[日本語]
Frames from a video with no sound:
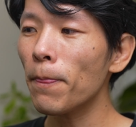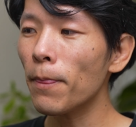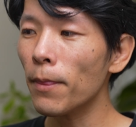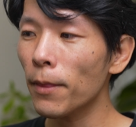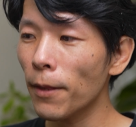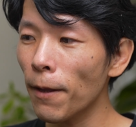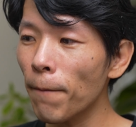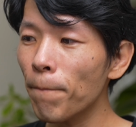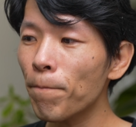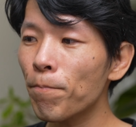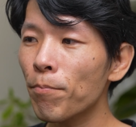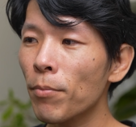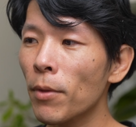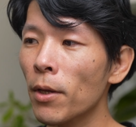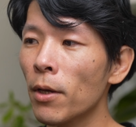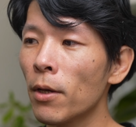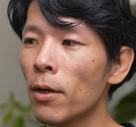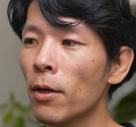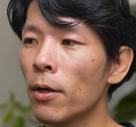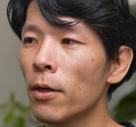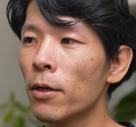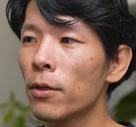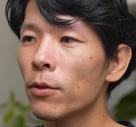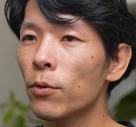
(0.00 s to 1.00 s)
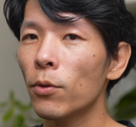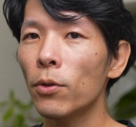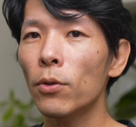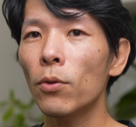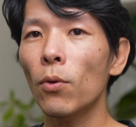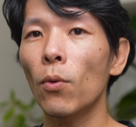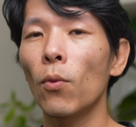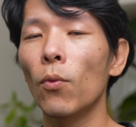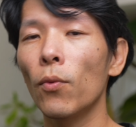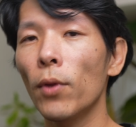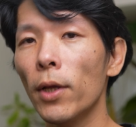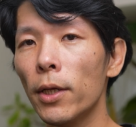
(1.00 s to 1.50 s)
ね。それ
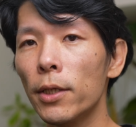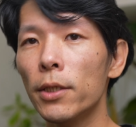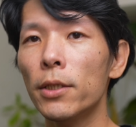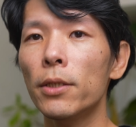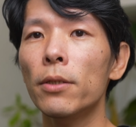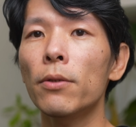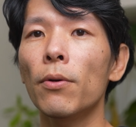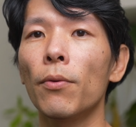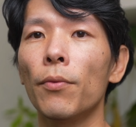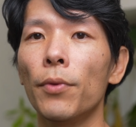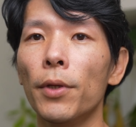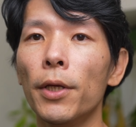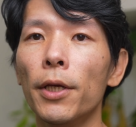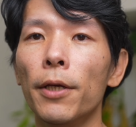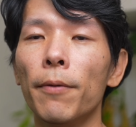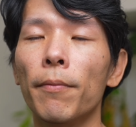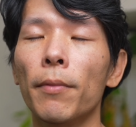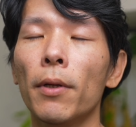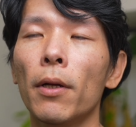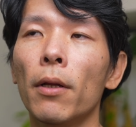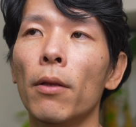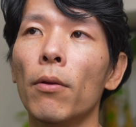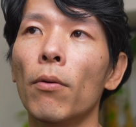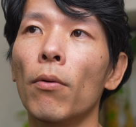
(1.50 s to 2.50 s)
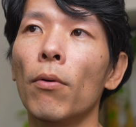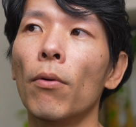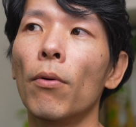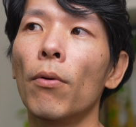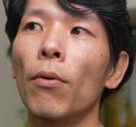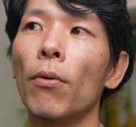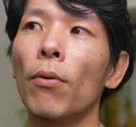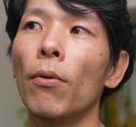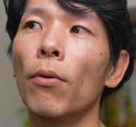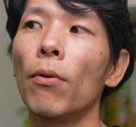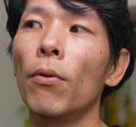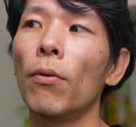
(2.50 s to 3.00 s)
と同じように、あ
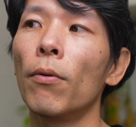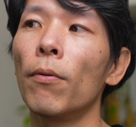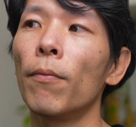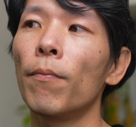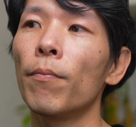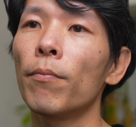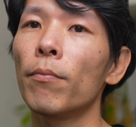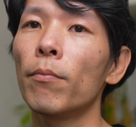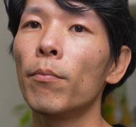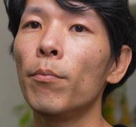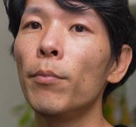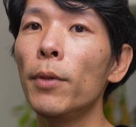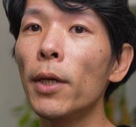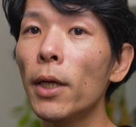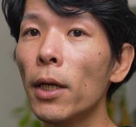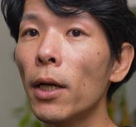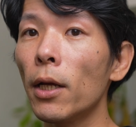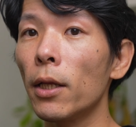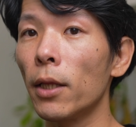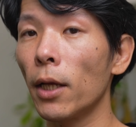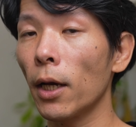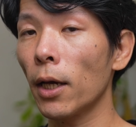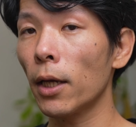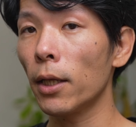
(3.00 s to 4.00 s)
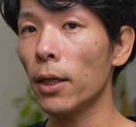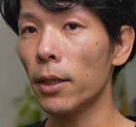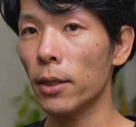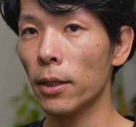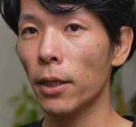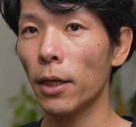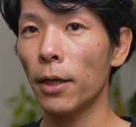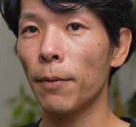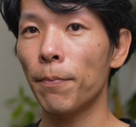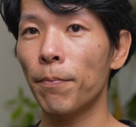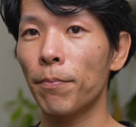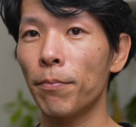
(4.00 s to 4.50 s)
のー、見えないだけです
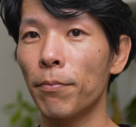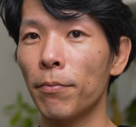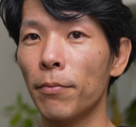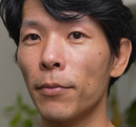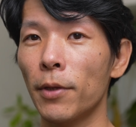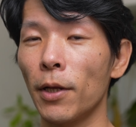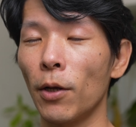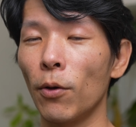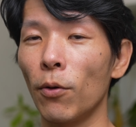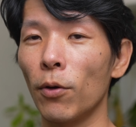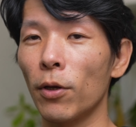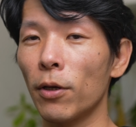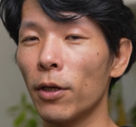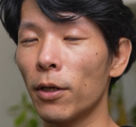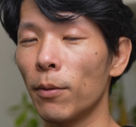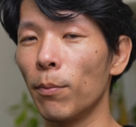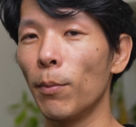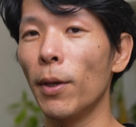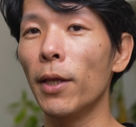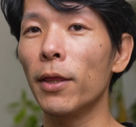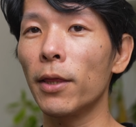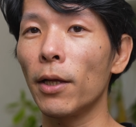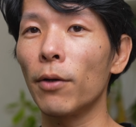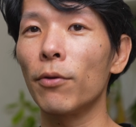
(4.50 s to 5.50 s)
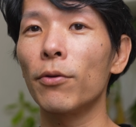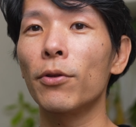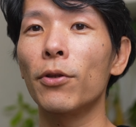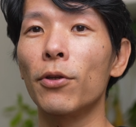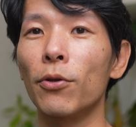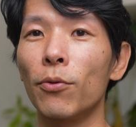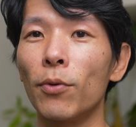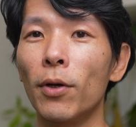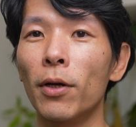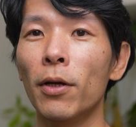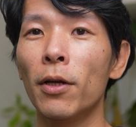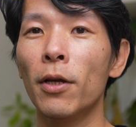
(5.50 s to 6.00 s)
から。あの、メンタルって
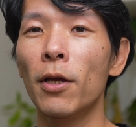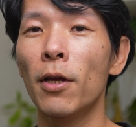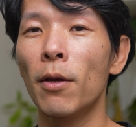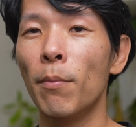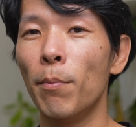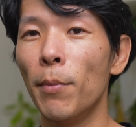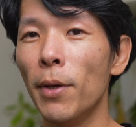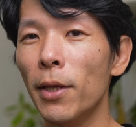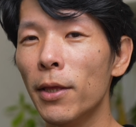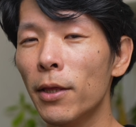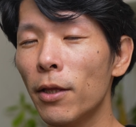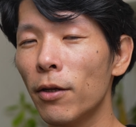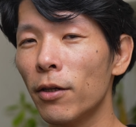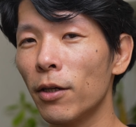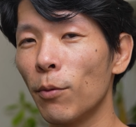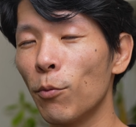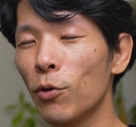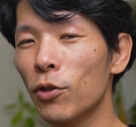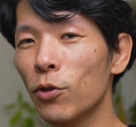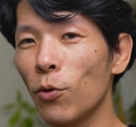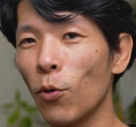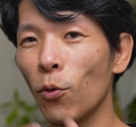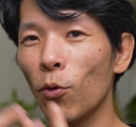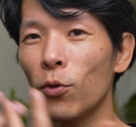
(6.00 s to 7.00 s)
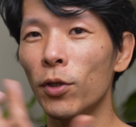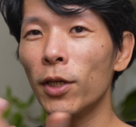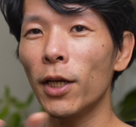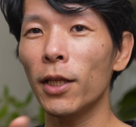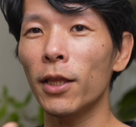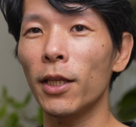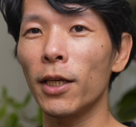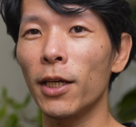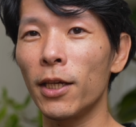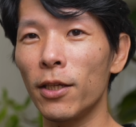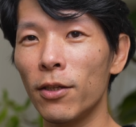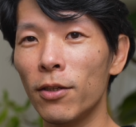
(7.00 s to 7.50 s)
いうのは、メンタルがもしここにあっ
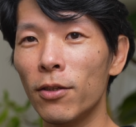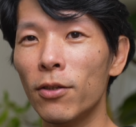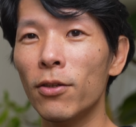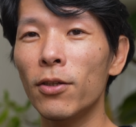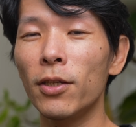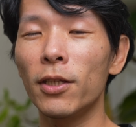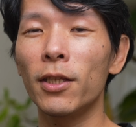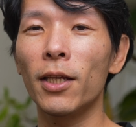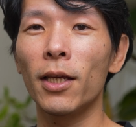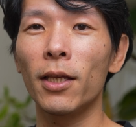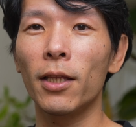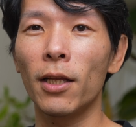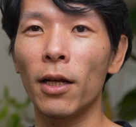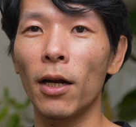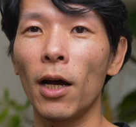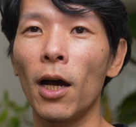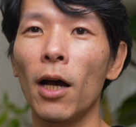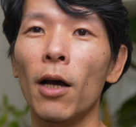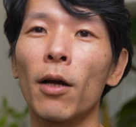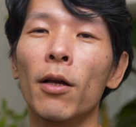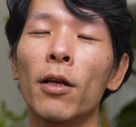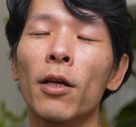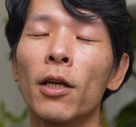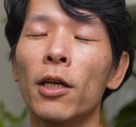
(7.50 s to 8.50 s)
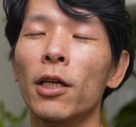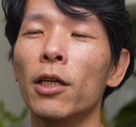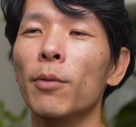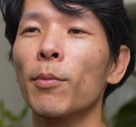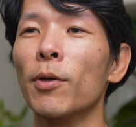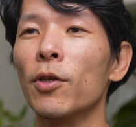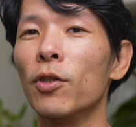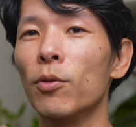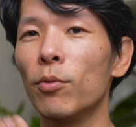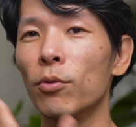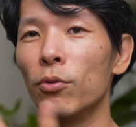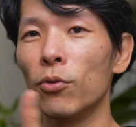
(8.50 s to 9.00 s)
て傷ついていたら、今
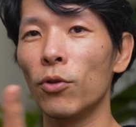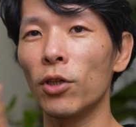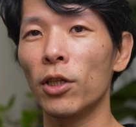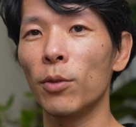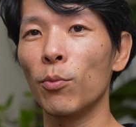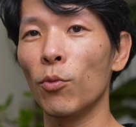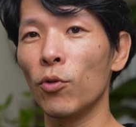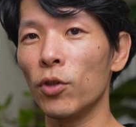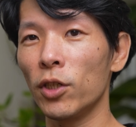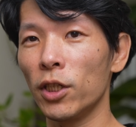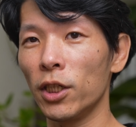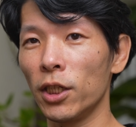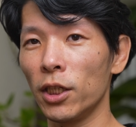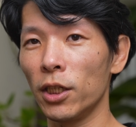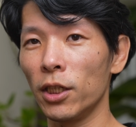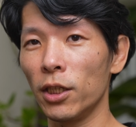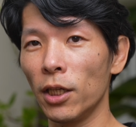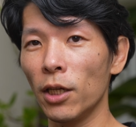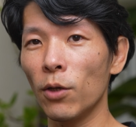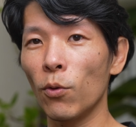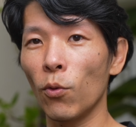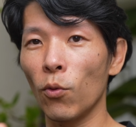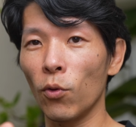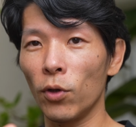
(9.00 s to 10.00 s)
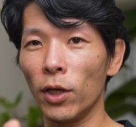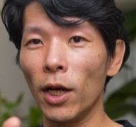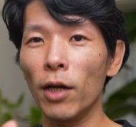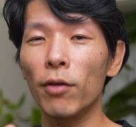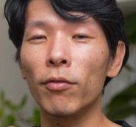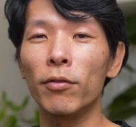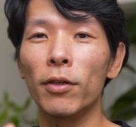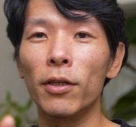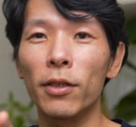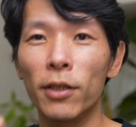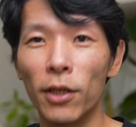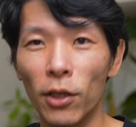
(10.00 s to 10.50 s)
自分の気持ちね、ここにある
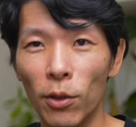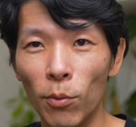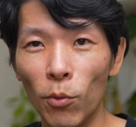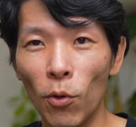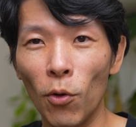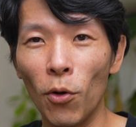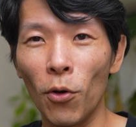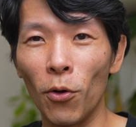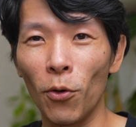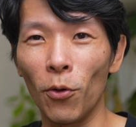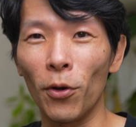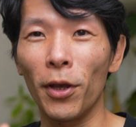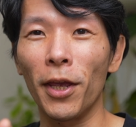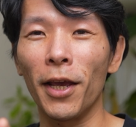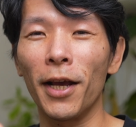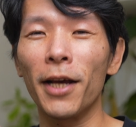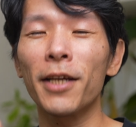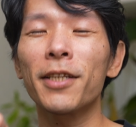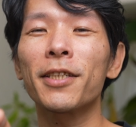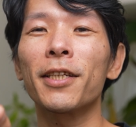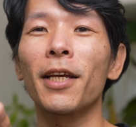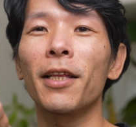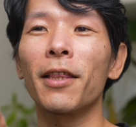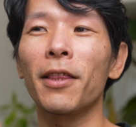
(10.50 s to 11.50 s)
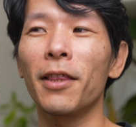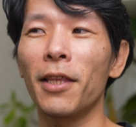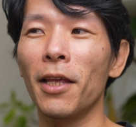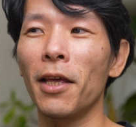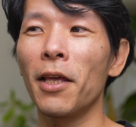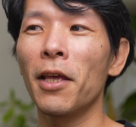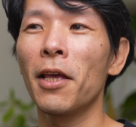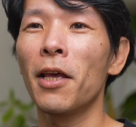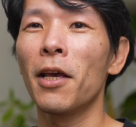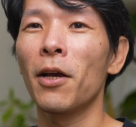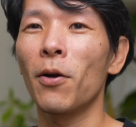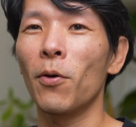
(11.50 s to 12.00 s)
んですけども、も怪我しちゃって、
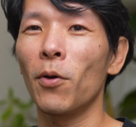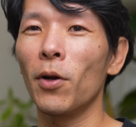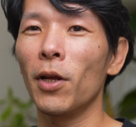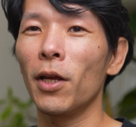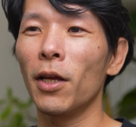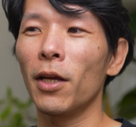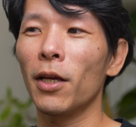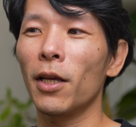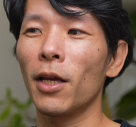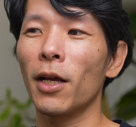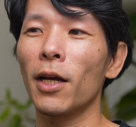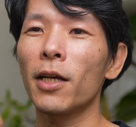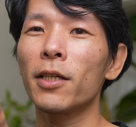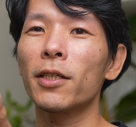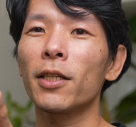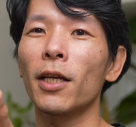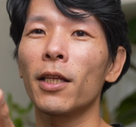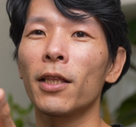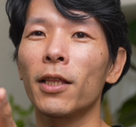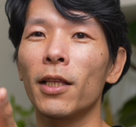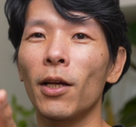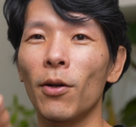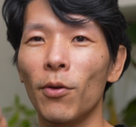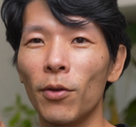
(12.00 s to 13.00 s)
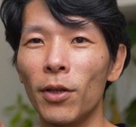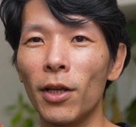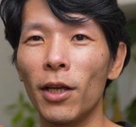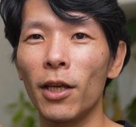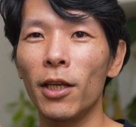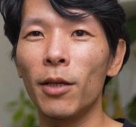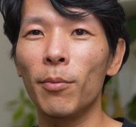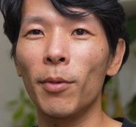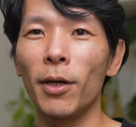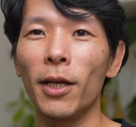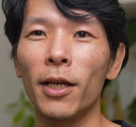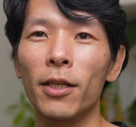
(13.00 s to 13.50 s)
これ怪我しちゃったので、
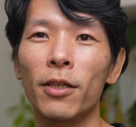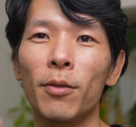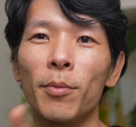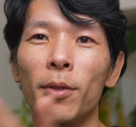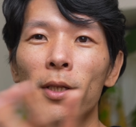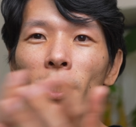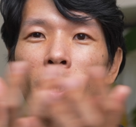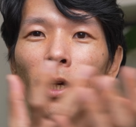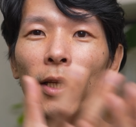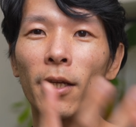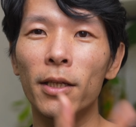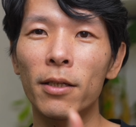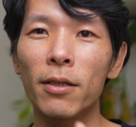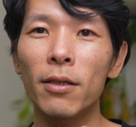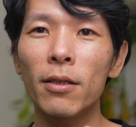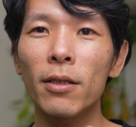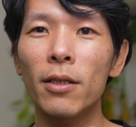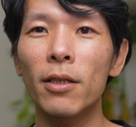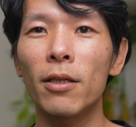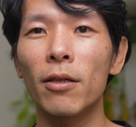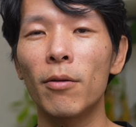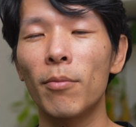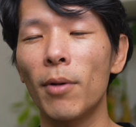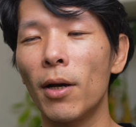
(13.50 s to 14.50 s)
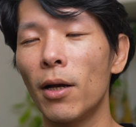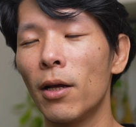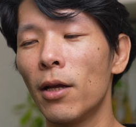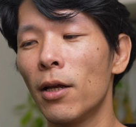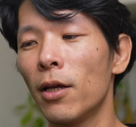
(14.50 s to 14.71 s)
今休みたいですって言えば、